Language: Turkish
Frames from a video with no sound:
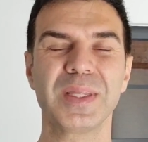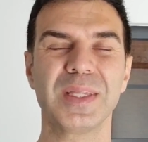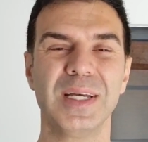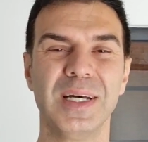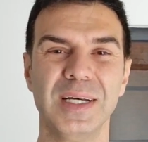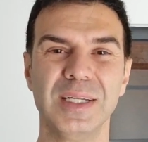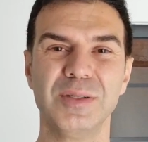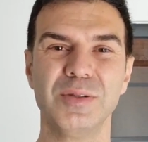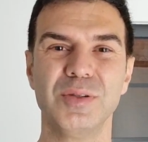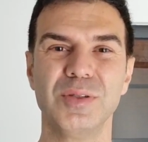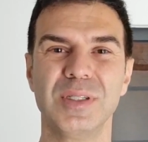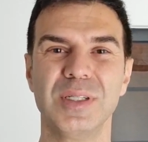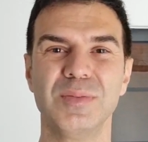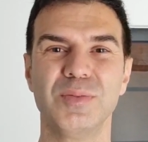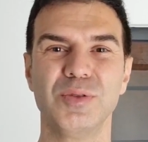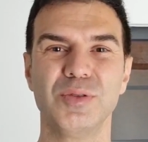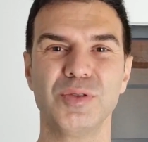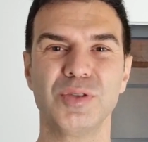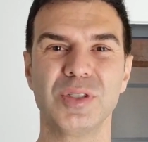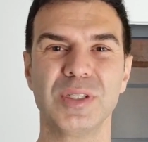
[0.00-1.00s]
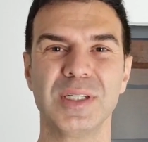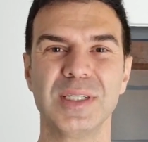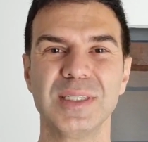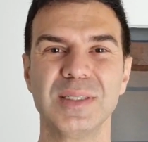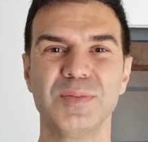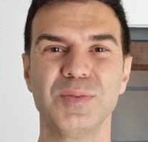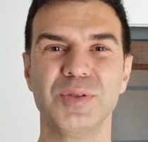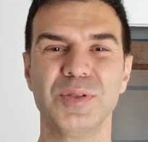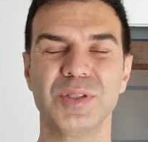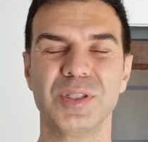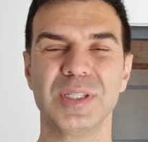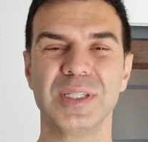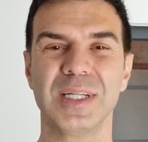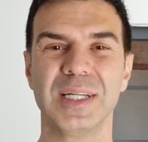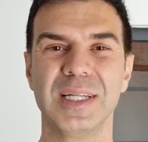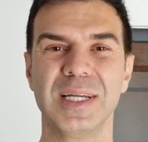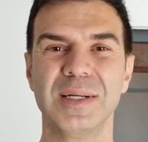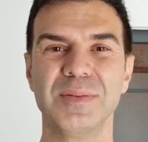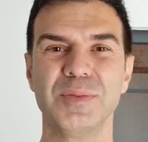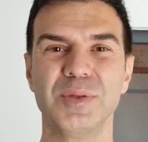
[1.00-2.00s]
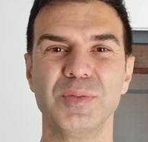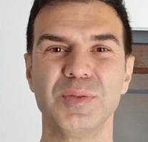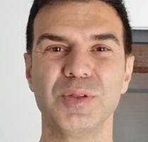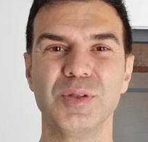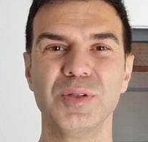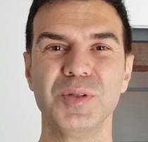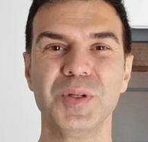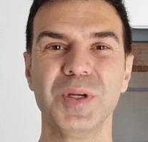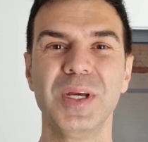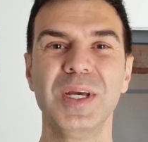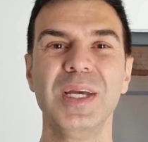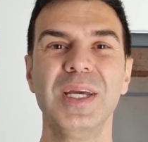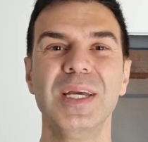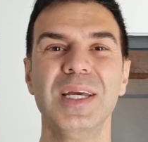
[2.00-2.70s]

Daha da öte buluşacağız. Bunun için neler mümkün.